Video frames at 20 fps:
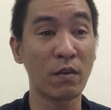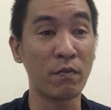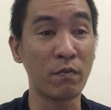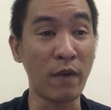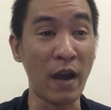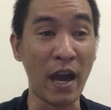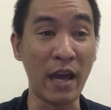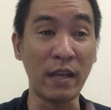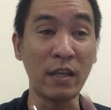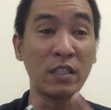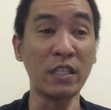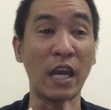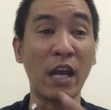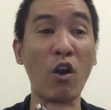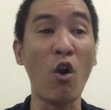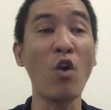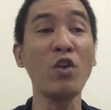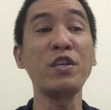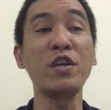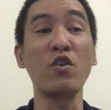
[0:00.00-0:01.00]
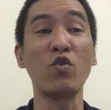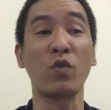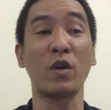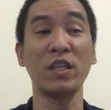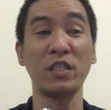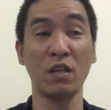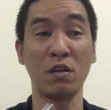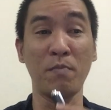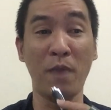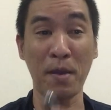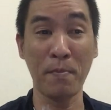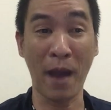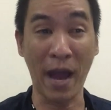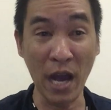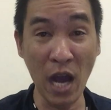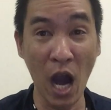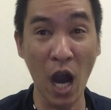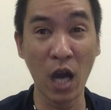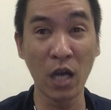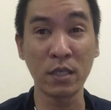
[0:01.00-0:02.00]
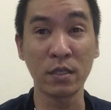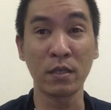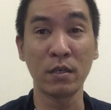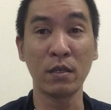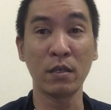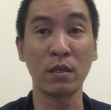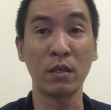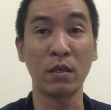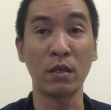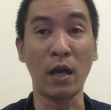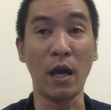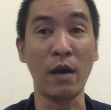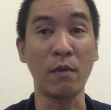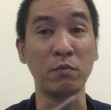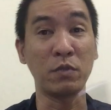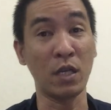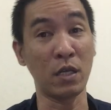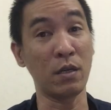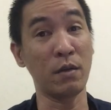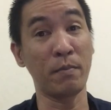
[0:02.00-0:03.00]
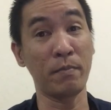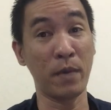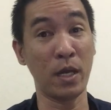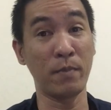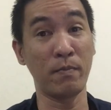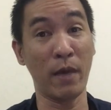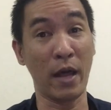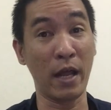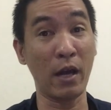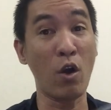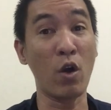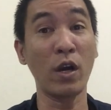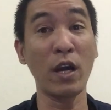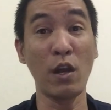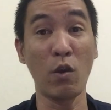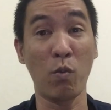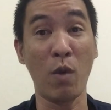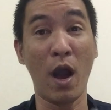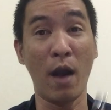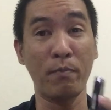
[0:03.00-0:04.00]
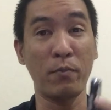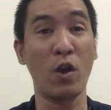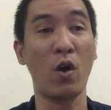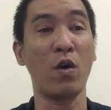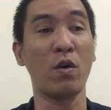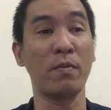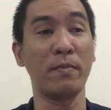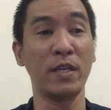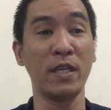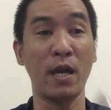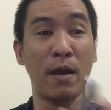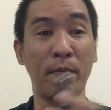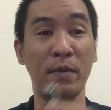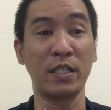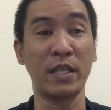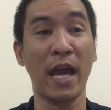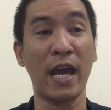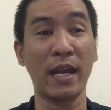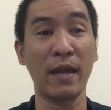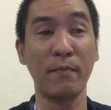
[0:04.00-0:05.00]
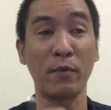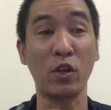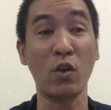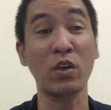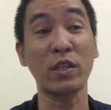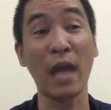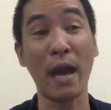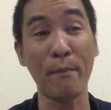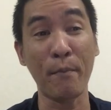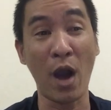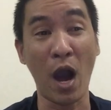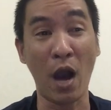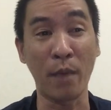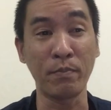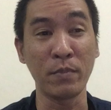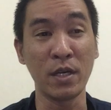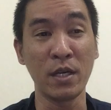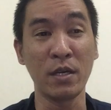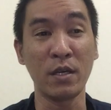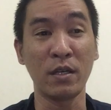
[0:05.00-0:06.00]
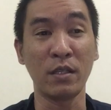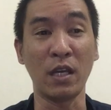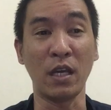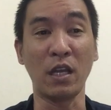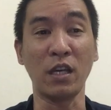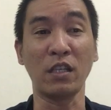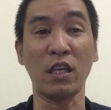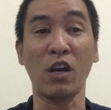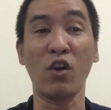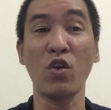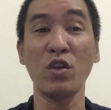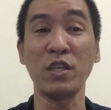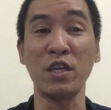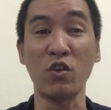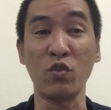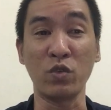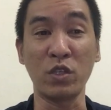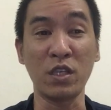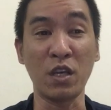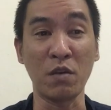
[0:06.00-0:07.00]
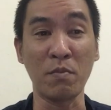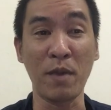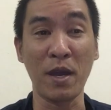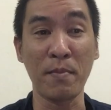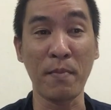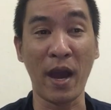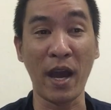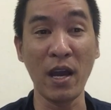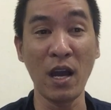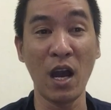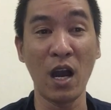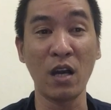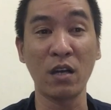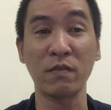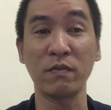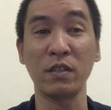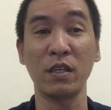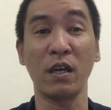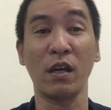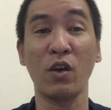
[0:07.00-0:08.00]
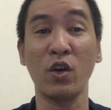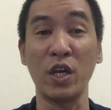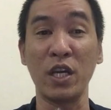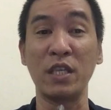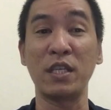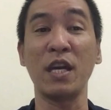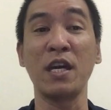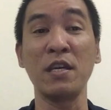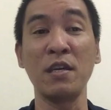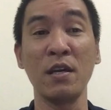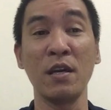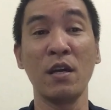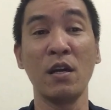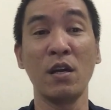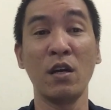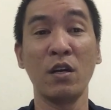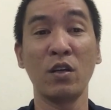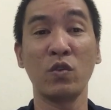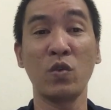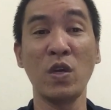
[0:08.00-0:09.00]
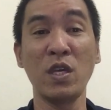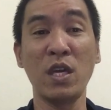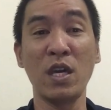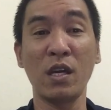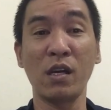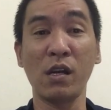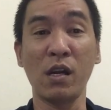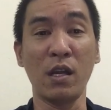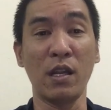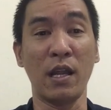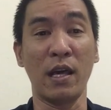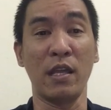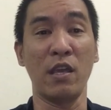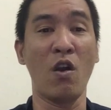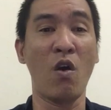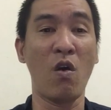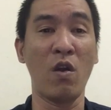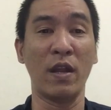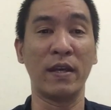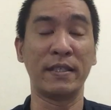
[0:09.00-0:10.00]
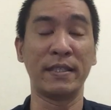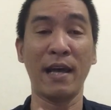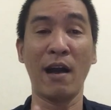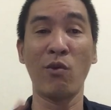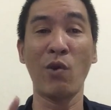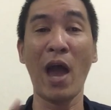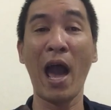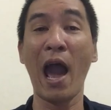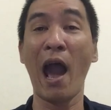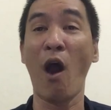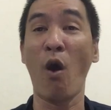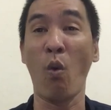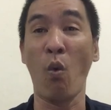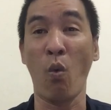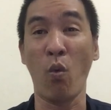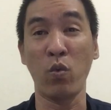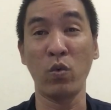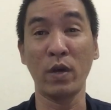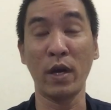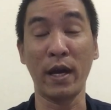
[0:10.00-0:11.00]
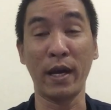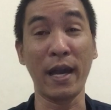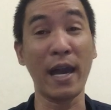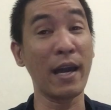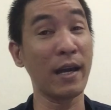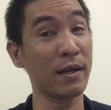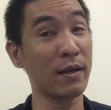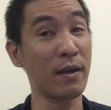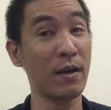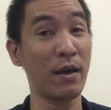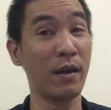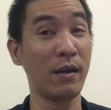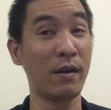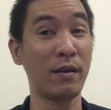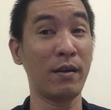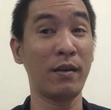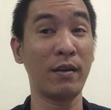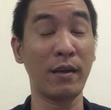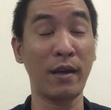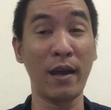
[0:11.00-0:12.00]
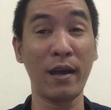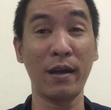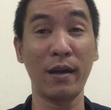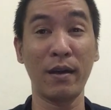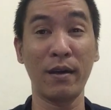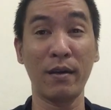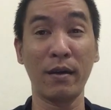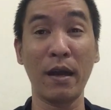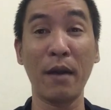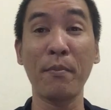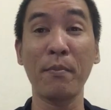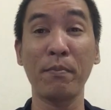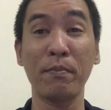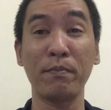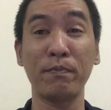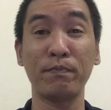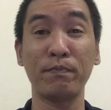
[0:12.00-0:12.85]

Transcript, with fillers: và nó sẽ có nhiều cái sự may mắn hơn, à, sự mình đã có cái lục hợp rồi, bây giờ mình sang này mình có tam hợp thì nó sẽ có nhiều sự may mắn hơn về có địa chi. Tuy nhiên á, là do là sao La Hầu, à, các, các các các